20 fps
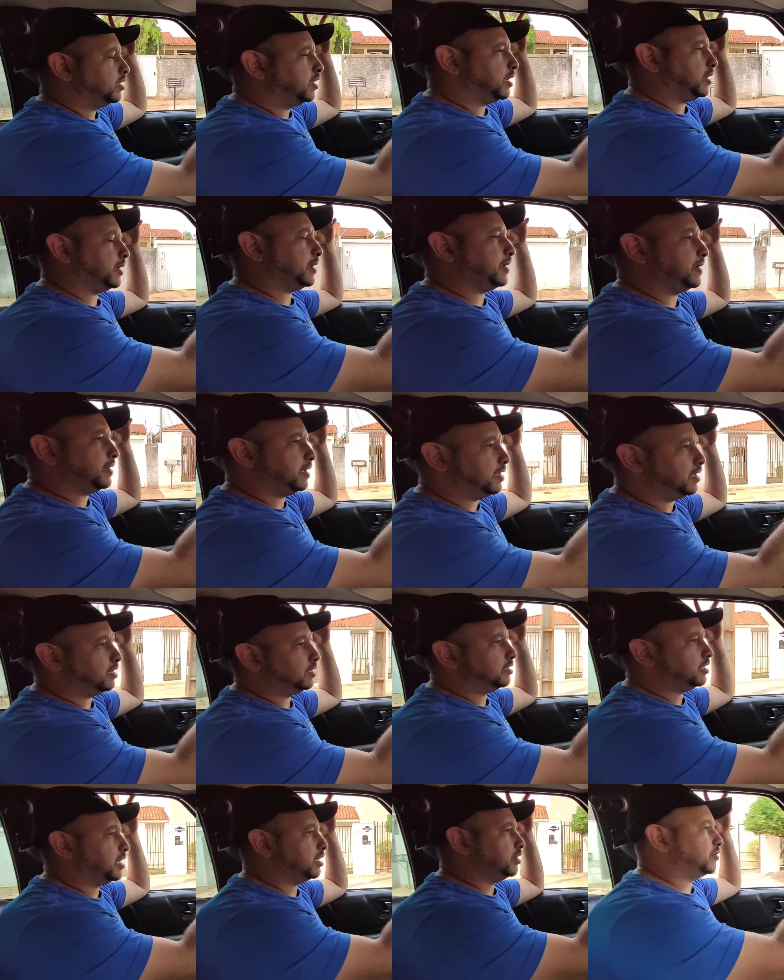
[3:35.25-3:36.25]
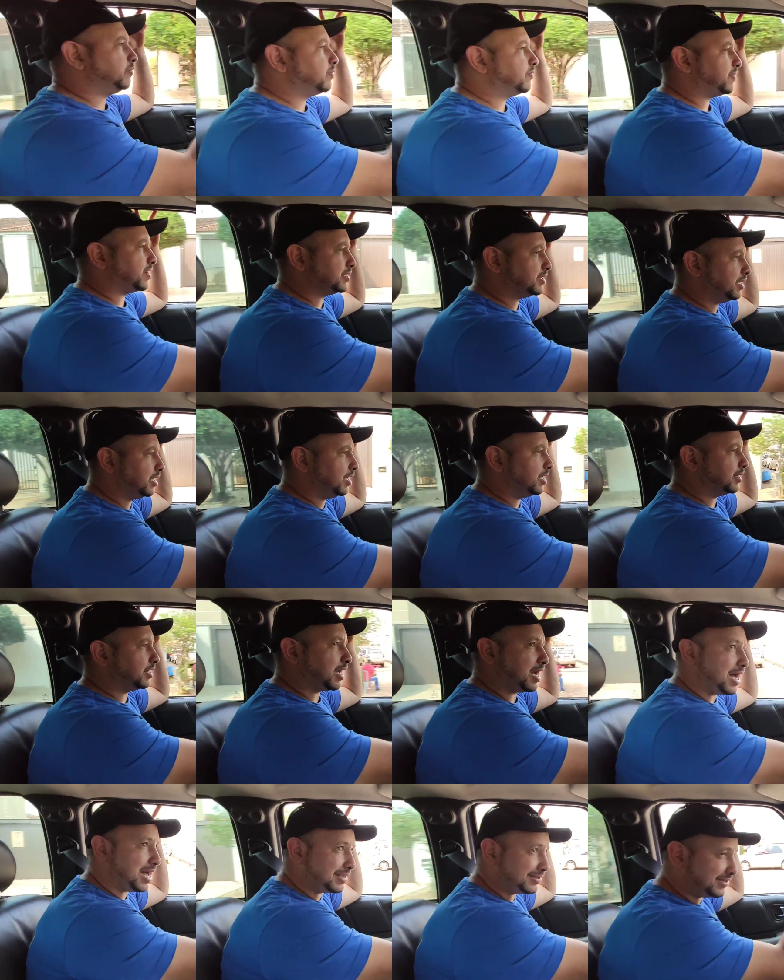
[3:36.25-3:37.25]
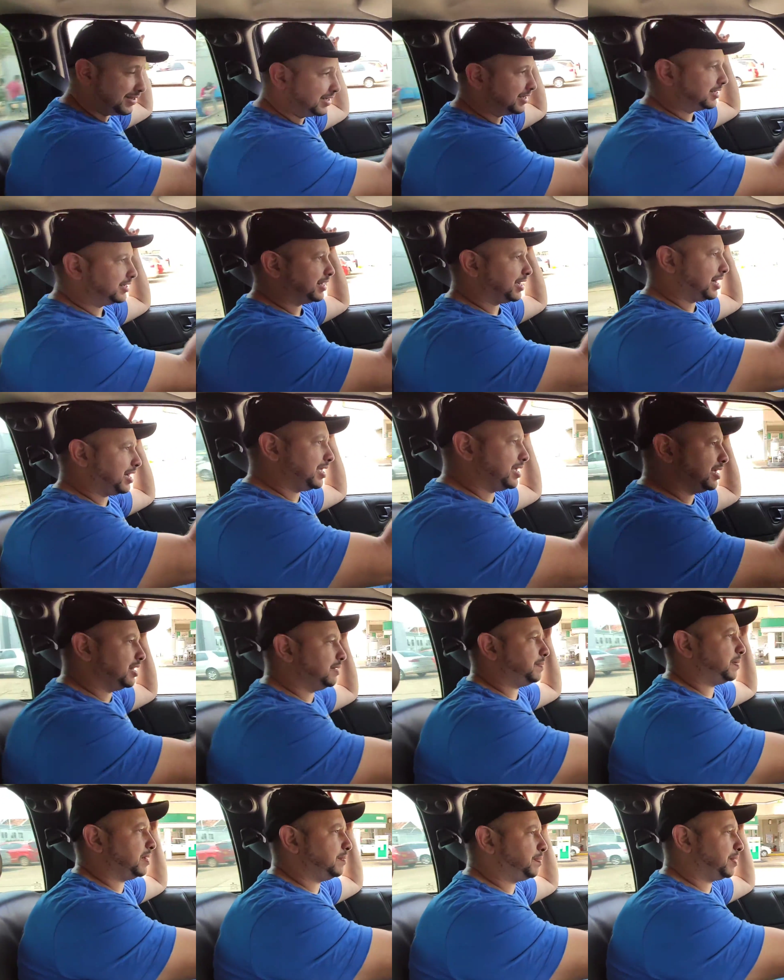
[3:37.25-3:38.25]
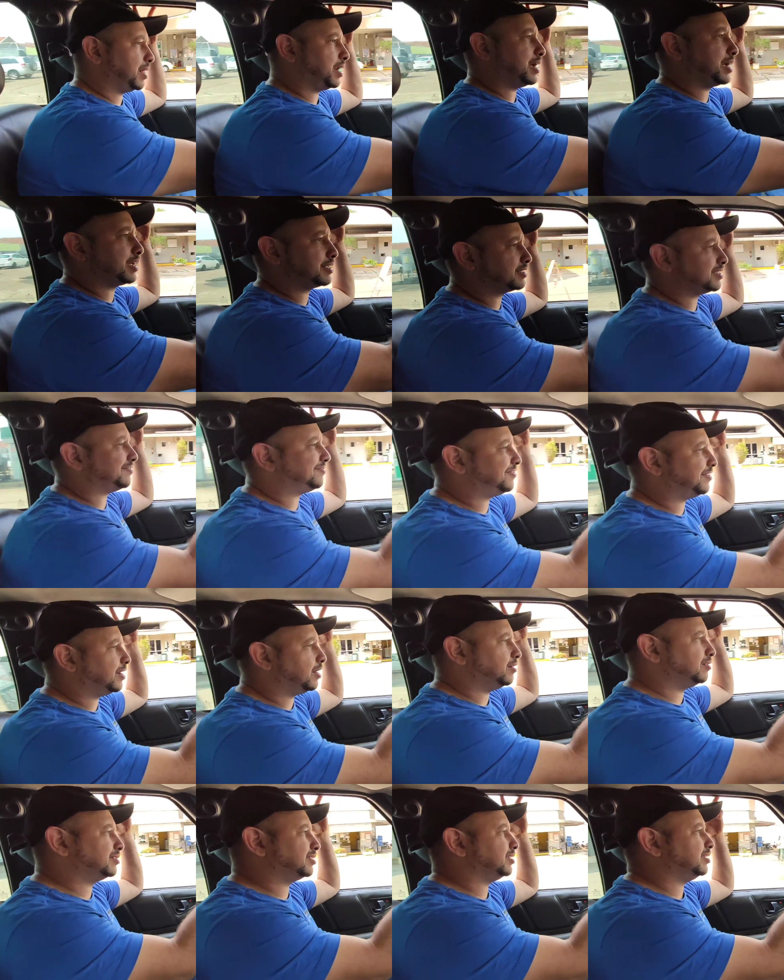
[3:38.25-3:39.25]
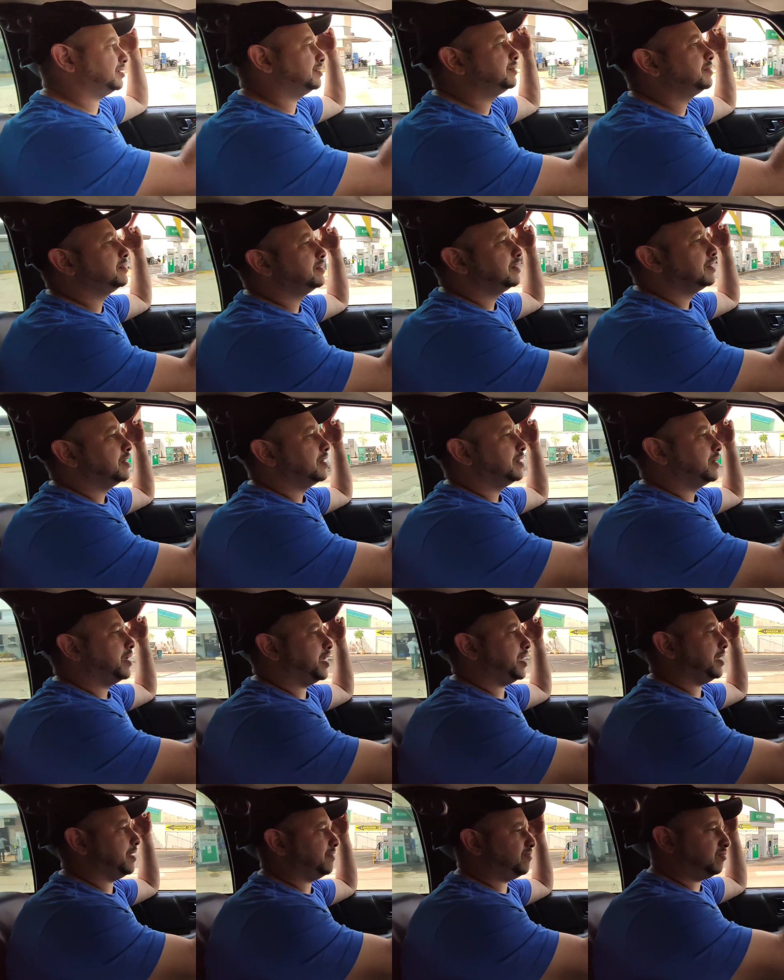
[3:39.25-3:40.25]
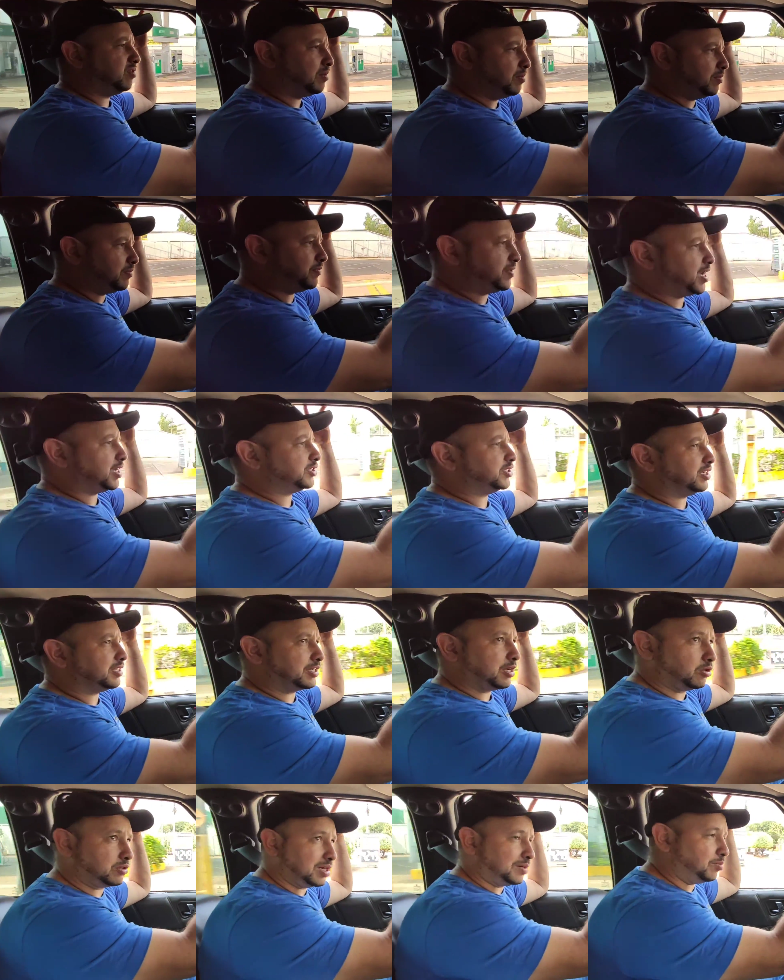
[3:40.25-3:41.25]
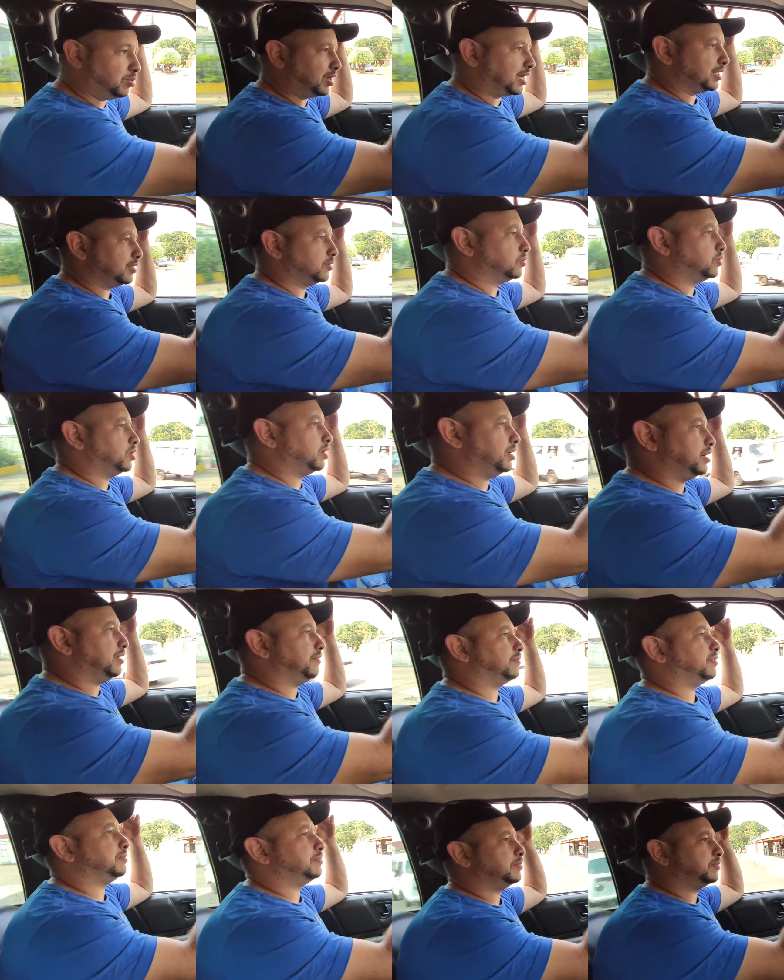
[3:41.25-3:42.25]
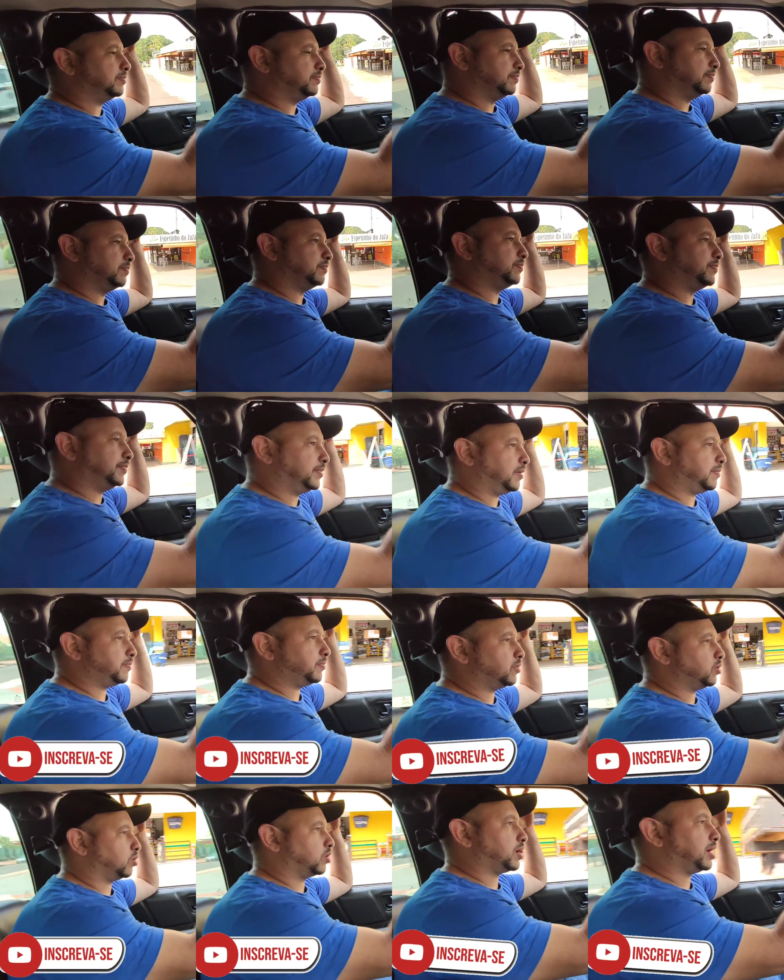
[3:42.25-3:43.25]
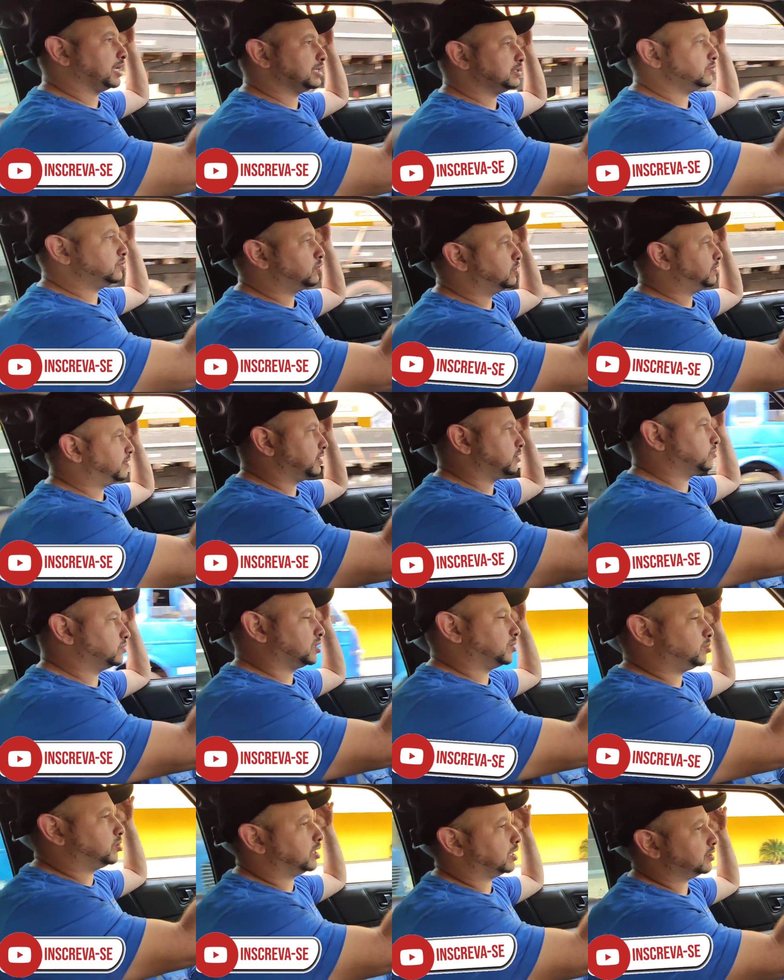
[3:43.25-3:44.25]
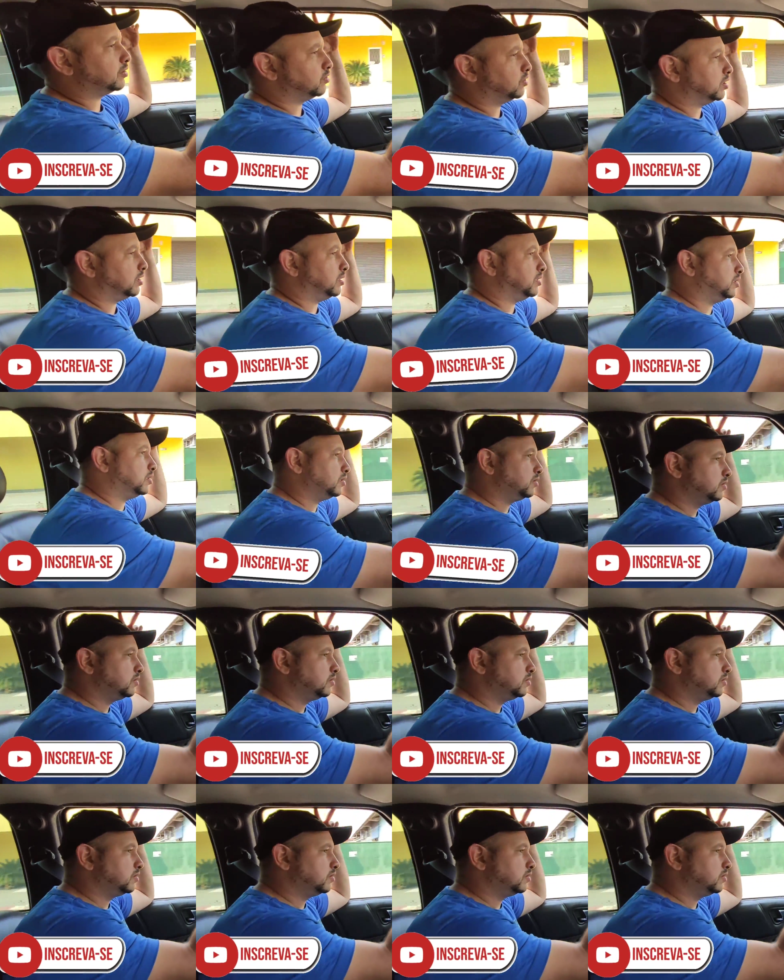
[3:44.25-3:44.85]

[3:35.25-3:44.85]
É, e aí não vamos fazer ele andar, acertar ele, para ele parar com essa falta. É, vamos ajeitar o trambulador, né? Vamos trocar de novo aí o trambulador.